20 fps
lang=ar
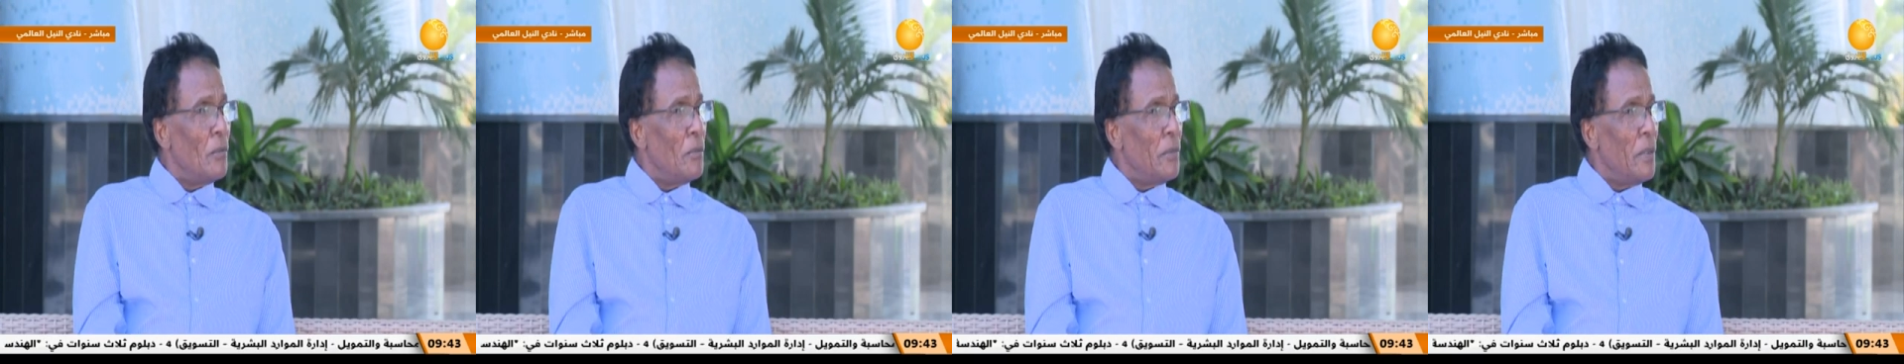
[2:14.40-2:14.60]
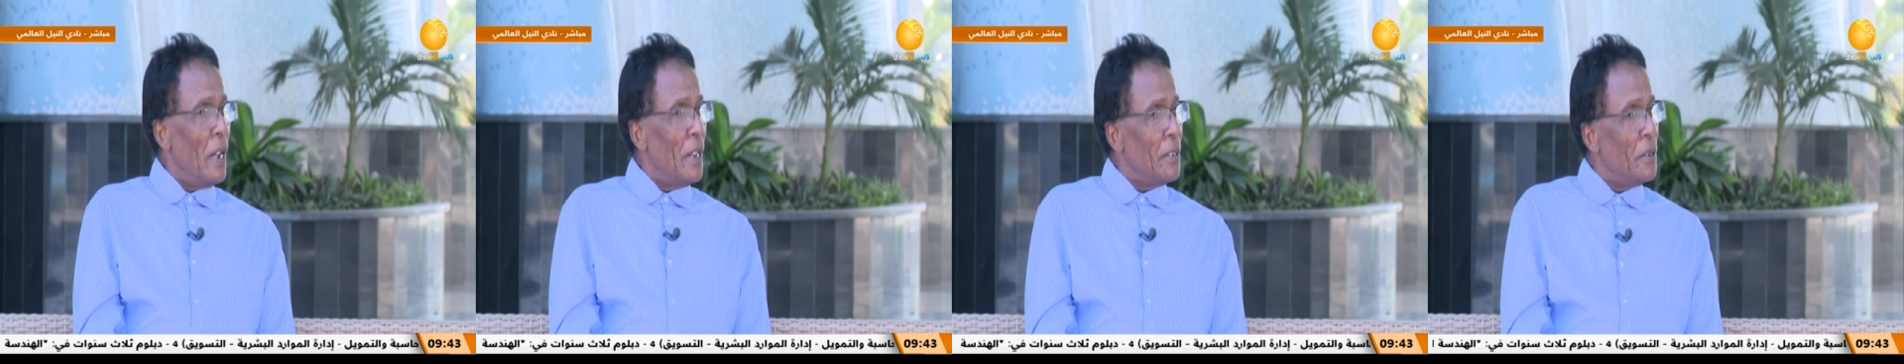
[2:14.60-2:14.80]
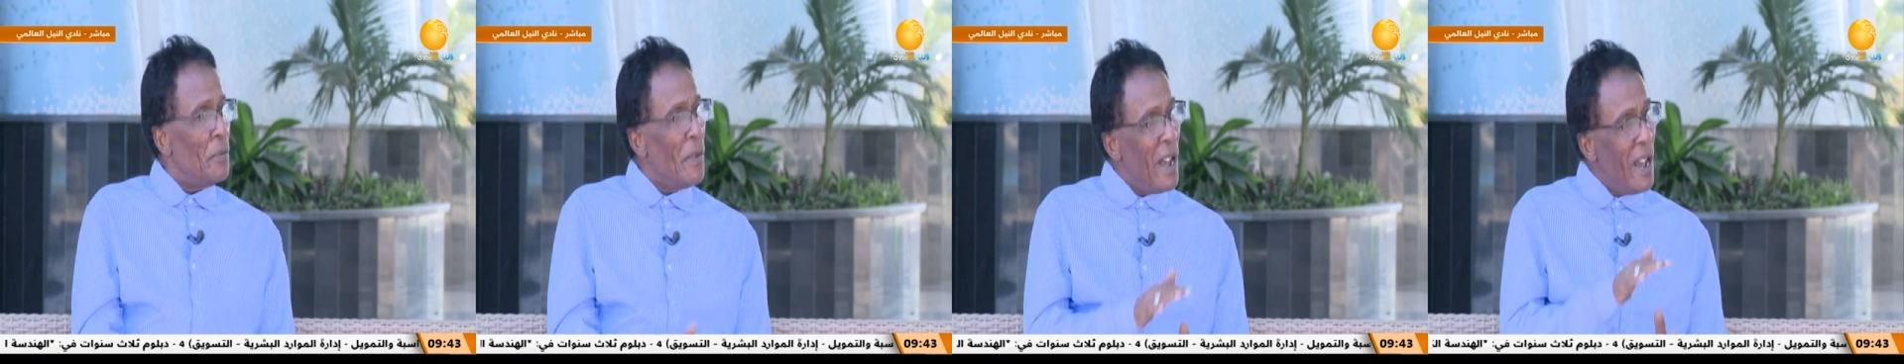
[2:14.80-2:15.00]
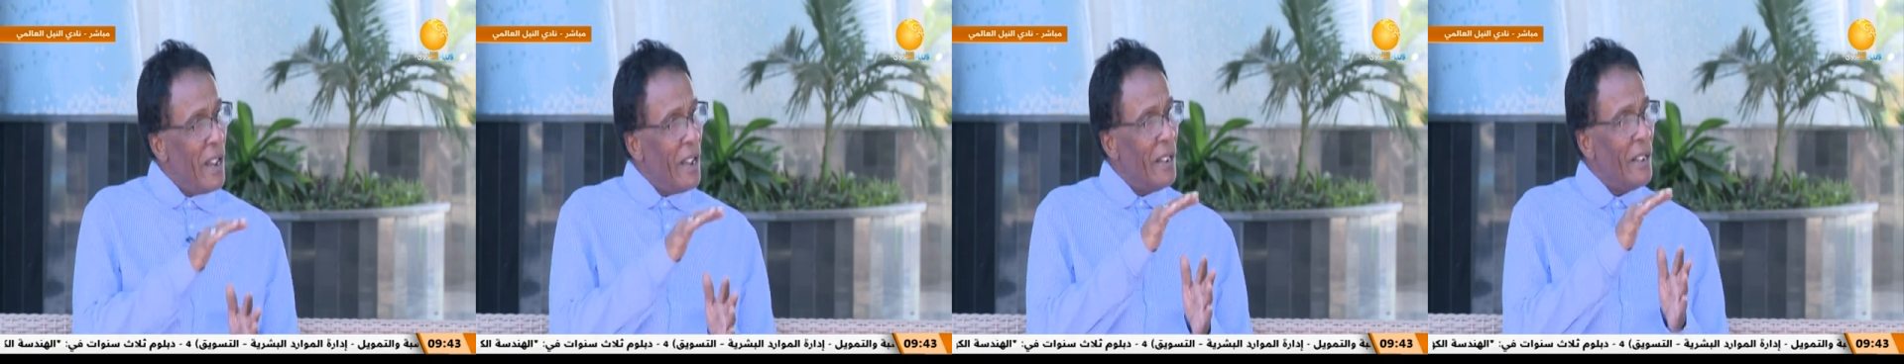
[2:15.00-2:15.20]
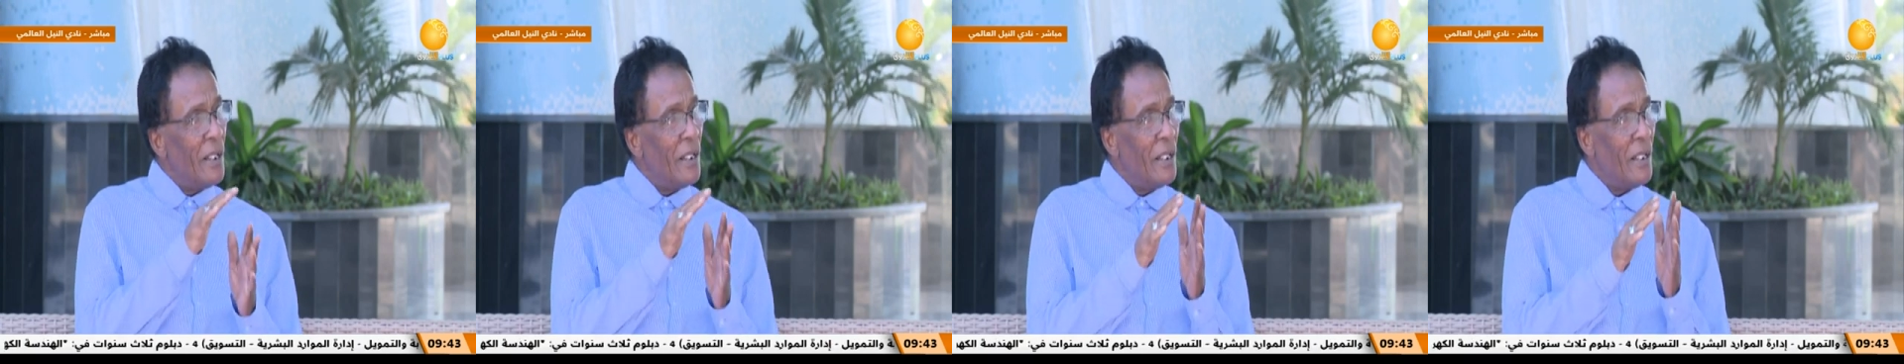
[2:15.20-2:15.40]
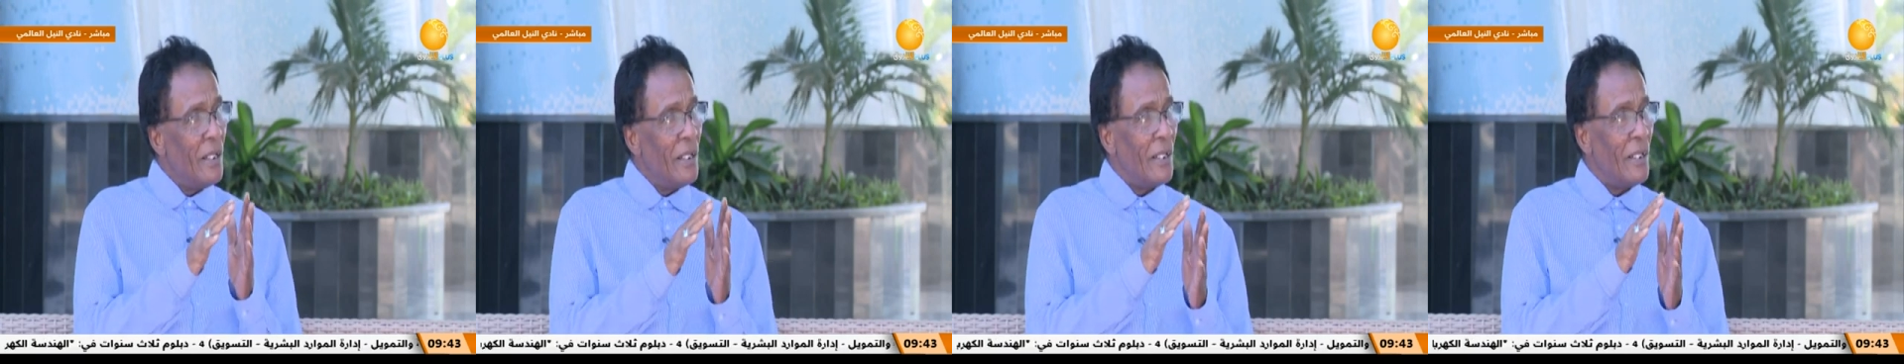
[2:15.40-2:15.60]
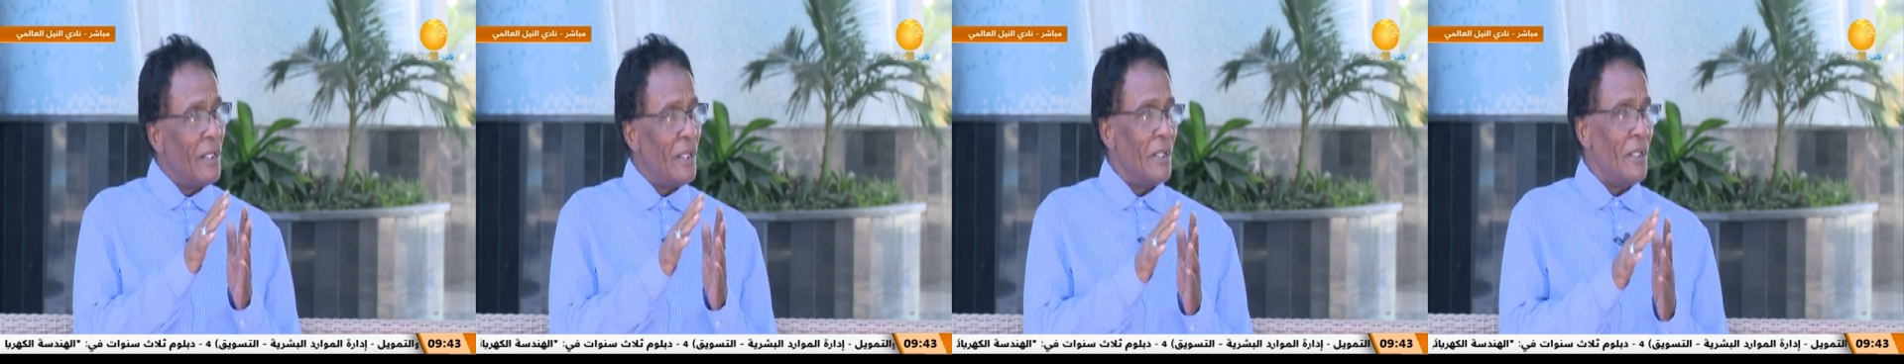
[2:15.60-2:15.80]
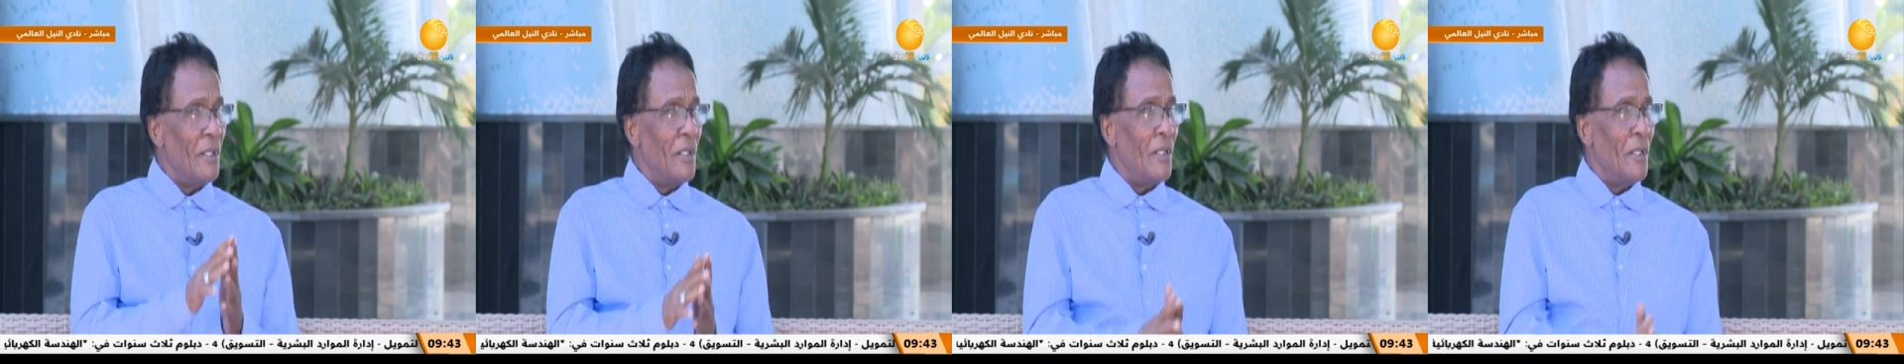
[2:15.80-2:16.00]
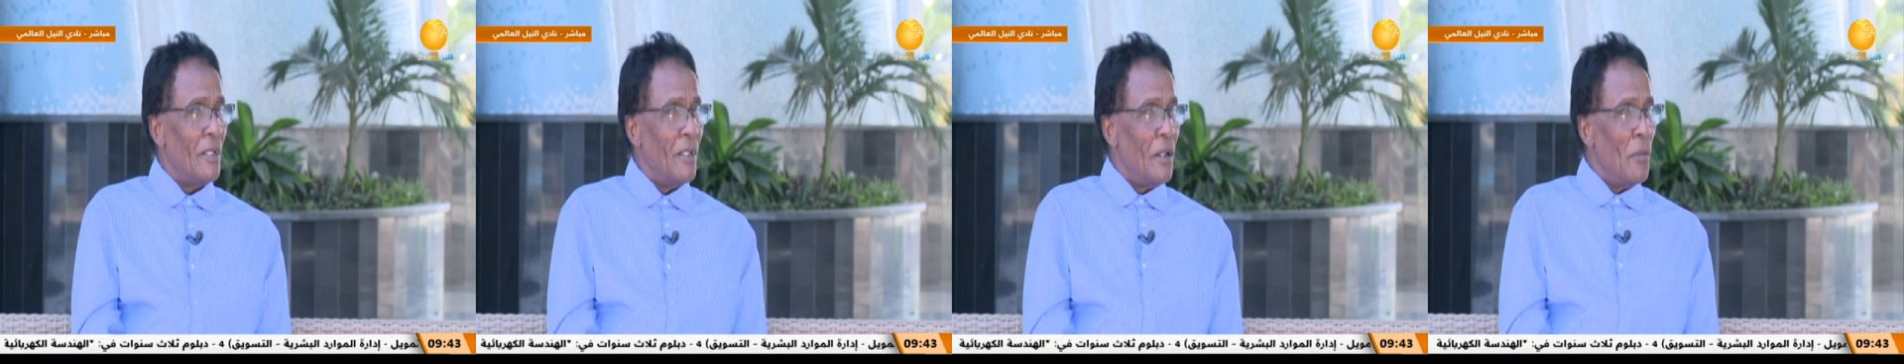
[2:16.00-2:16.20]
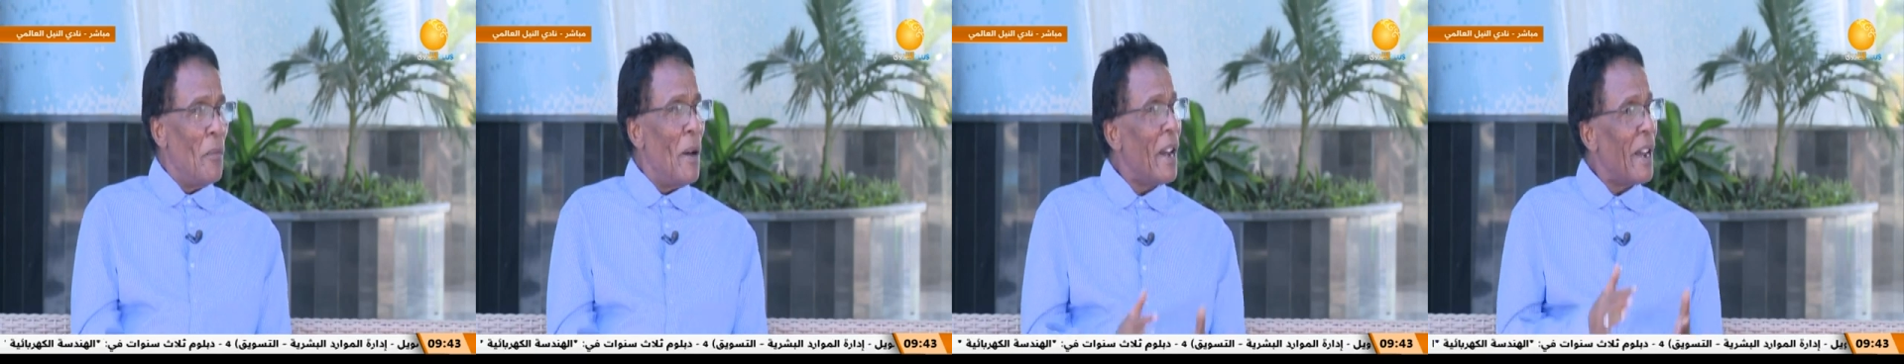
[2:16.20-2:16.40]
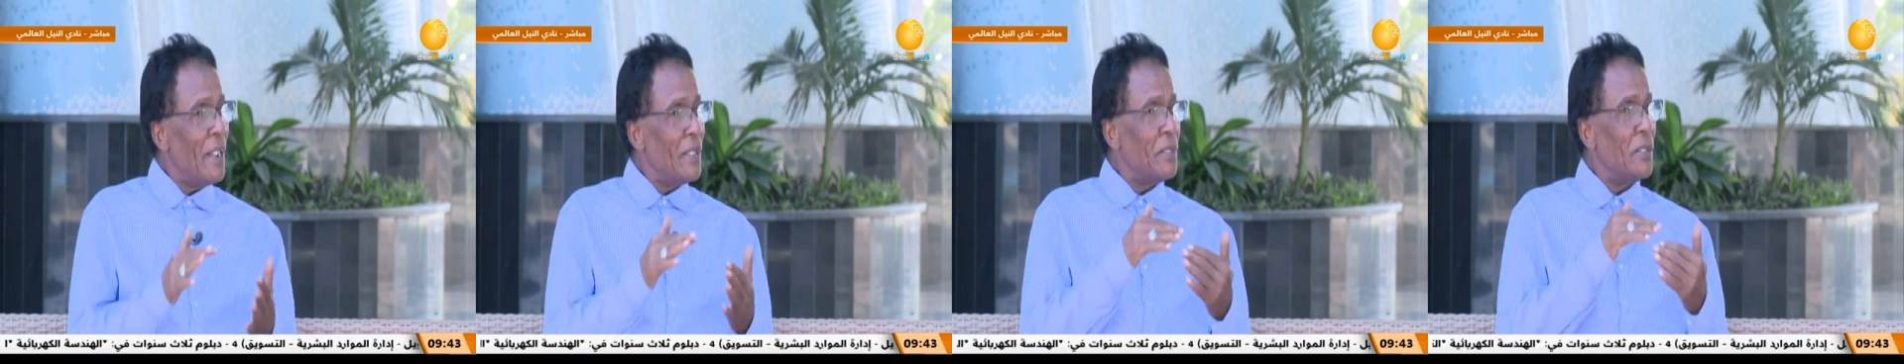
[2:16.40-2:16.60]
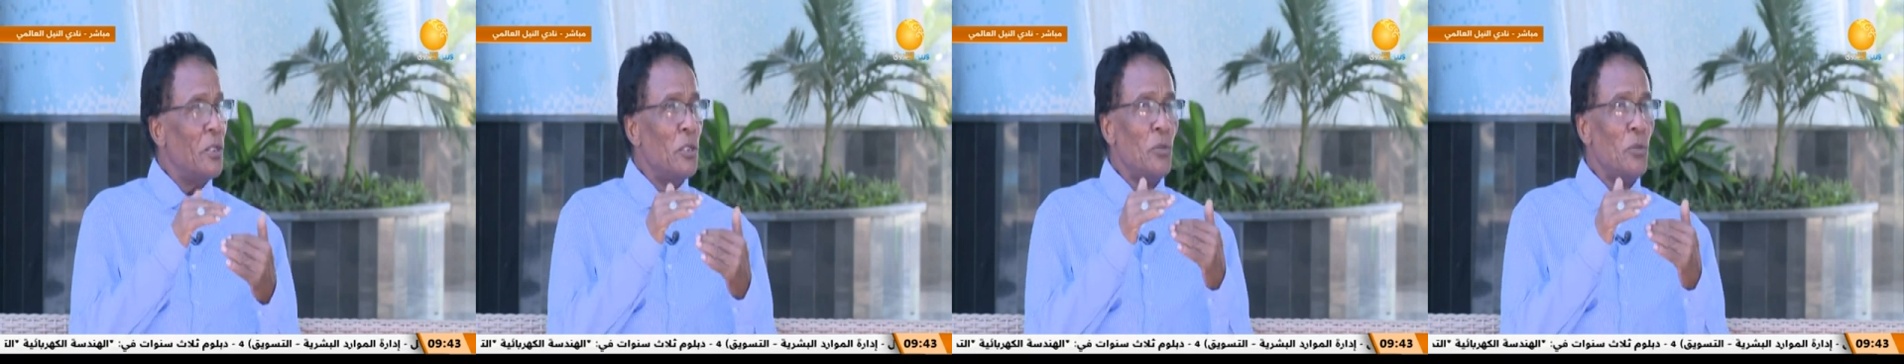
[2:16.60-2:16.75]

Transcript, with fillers: يعني ما ما اخذت